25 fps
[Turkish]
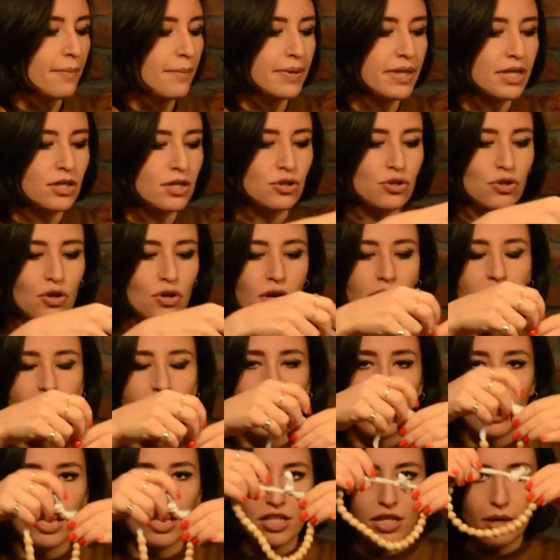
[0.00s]
Bir de
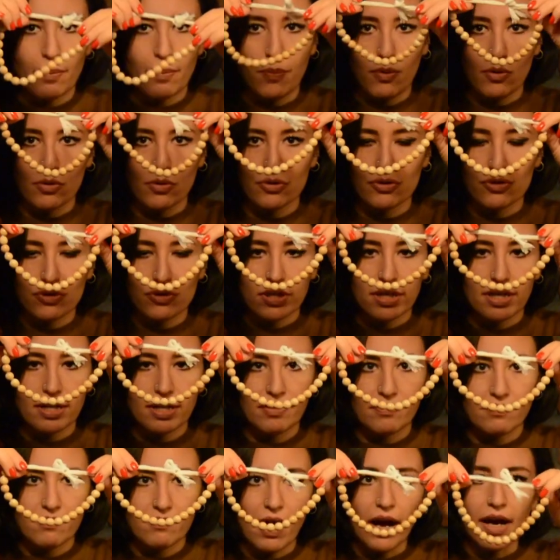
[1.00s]
şöyle ahşap
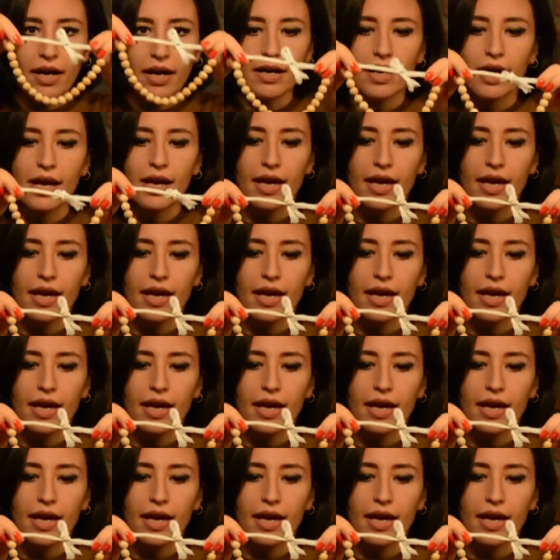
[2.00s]
boncuklarım var.